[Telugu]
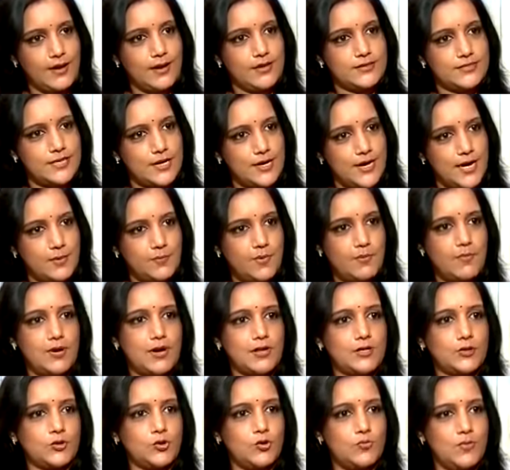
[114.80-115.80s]
సంకల్ప
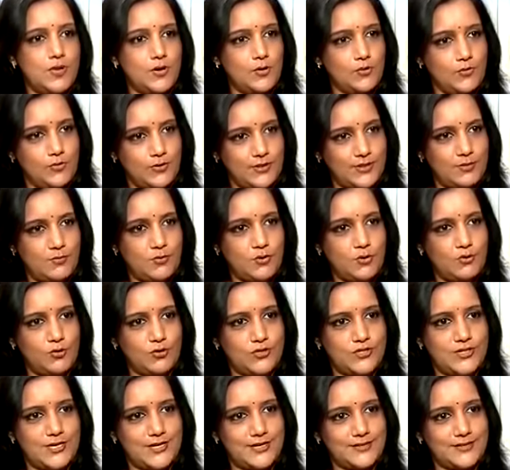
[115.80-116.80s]
బలంతో మీరు ఇంత ముందుకు వచ్చారా